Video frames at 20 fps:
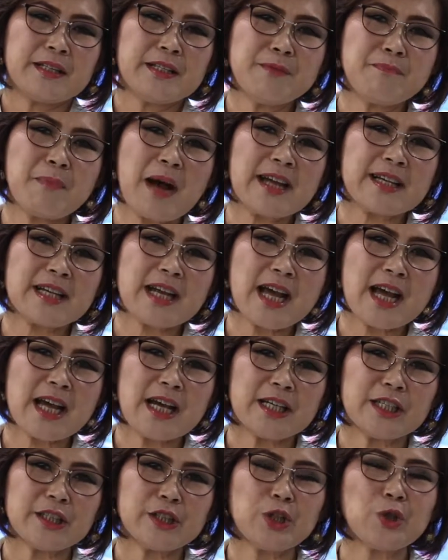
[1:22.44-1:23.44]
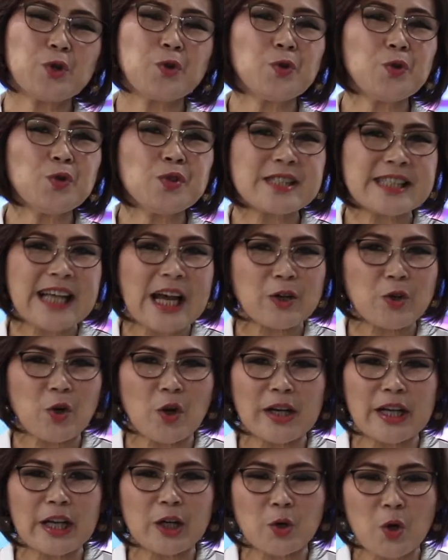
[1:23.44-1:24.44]
di mana dikuduskan
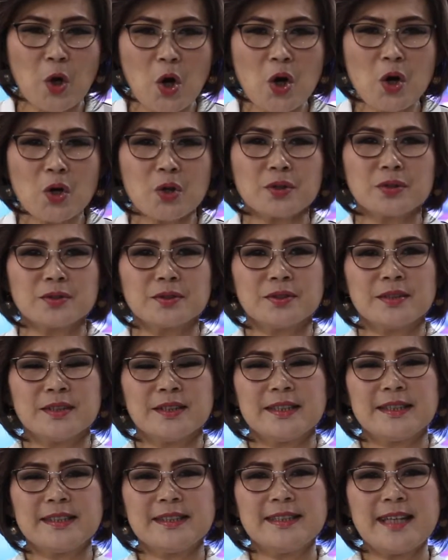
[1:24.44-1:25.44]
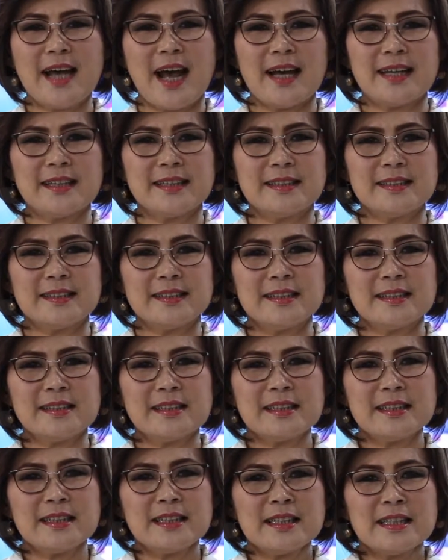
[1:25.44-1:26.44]
oleh Roh dan
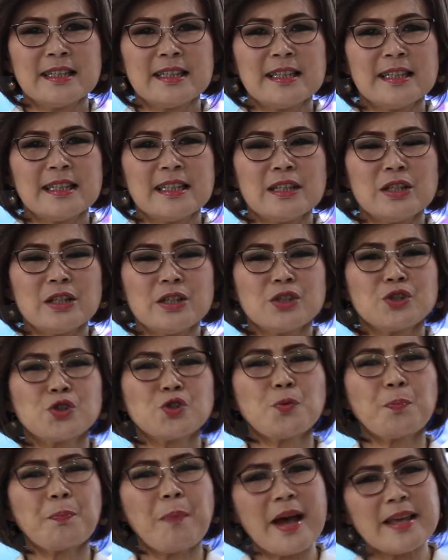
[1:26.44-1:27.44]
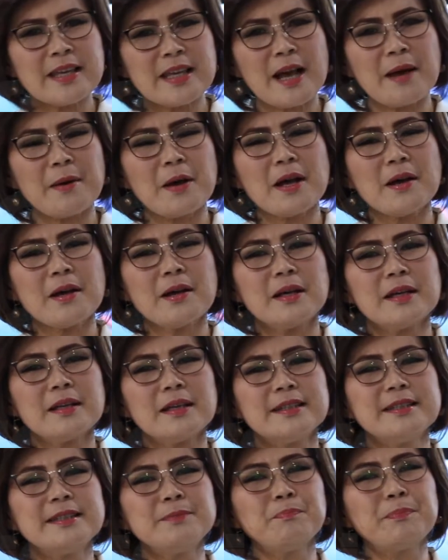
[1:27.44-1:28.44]
supaya
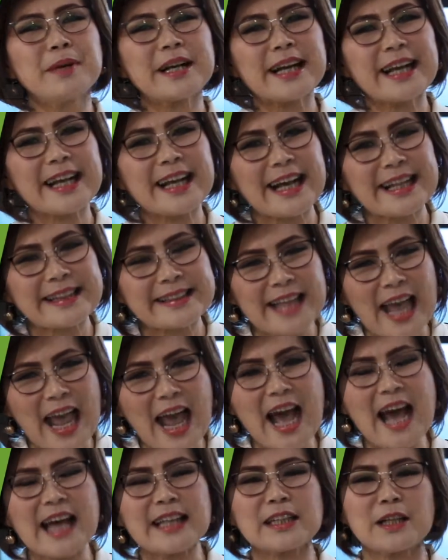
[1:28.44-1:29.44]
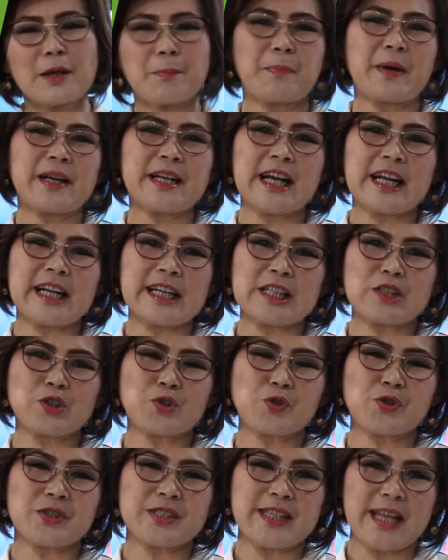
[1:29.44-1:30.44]
mereka taat kepada
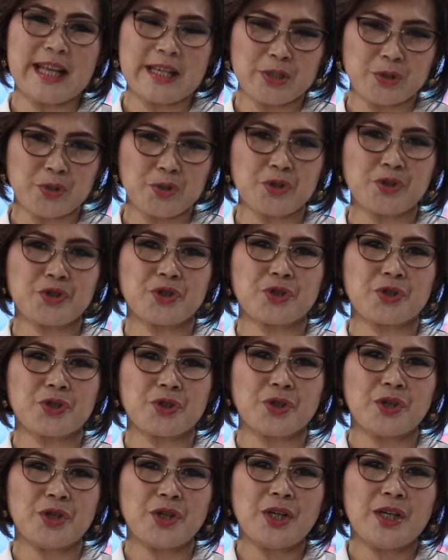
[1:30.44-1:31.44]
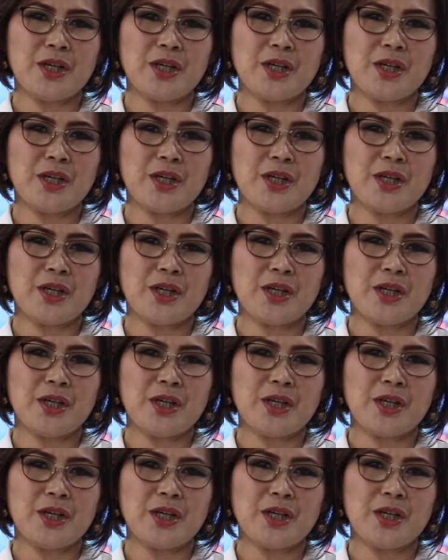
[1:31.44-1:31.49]
Kristus Yesus